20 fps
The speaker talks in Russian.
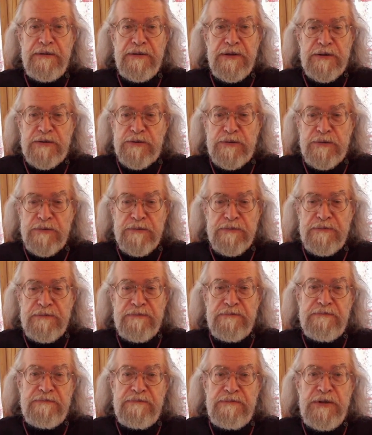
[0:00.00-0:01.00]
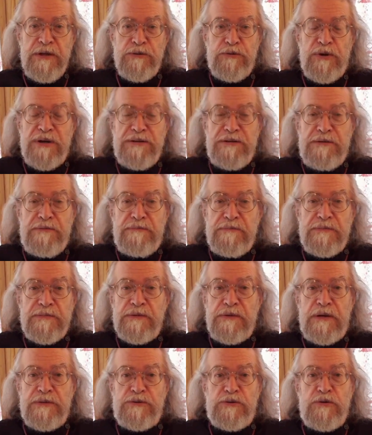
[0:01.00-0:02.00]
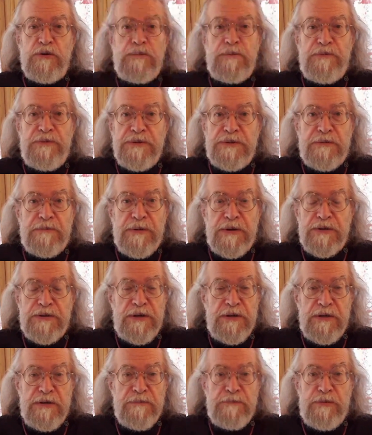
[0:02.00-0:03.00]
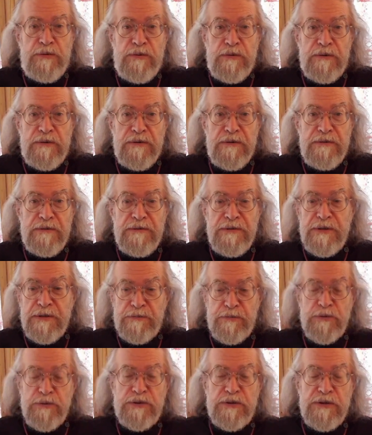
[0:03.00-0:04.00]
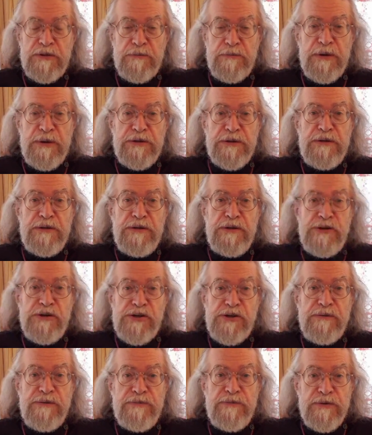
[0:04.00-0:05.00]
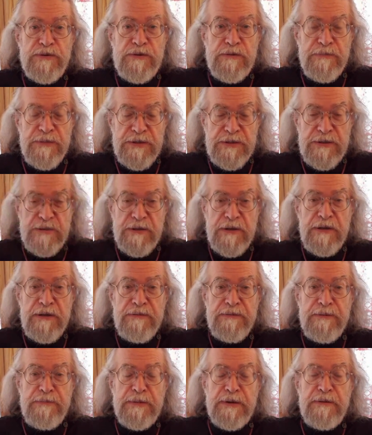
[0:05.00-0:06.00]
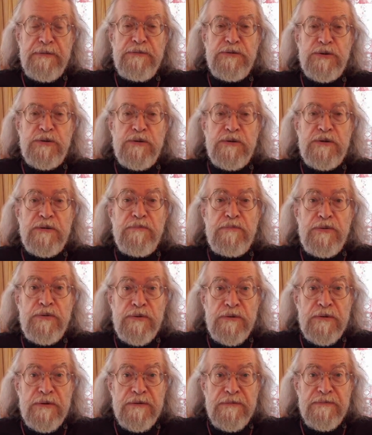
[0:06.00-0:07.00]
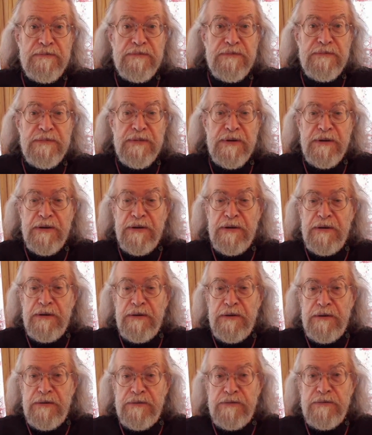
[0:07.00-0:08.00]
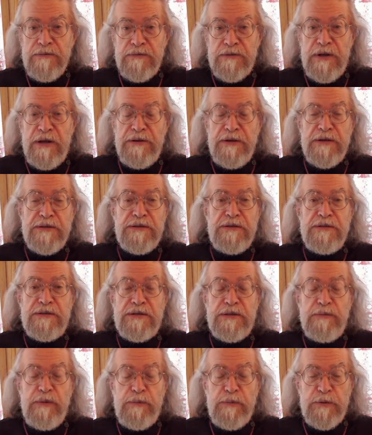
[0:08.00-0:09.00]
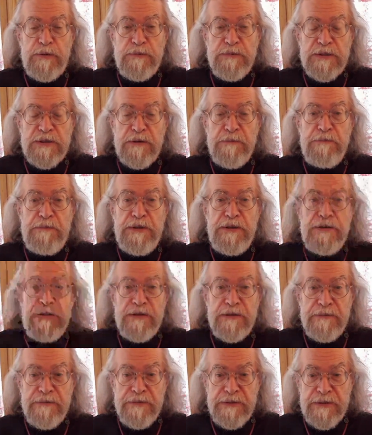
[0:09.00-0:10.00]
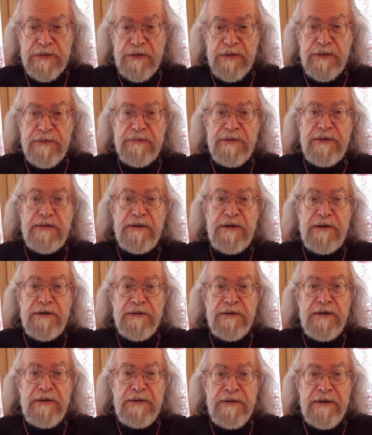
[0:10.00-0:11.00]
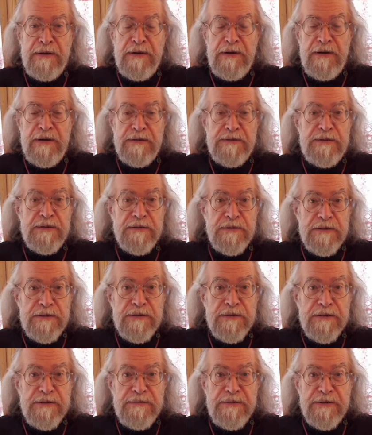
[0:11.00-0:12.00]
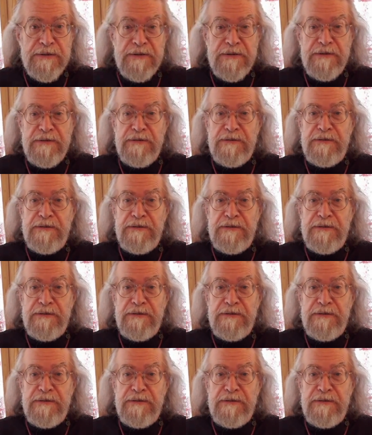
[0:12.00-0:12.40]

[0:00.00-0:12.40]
Так что нет особого изображения Бога. Есть просто изображение чего-то материального, и мы говорим, что это Бог. Ну, для ясности мы можем скомбинировать голова орла, а тело человека.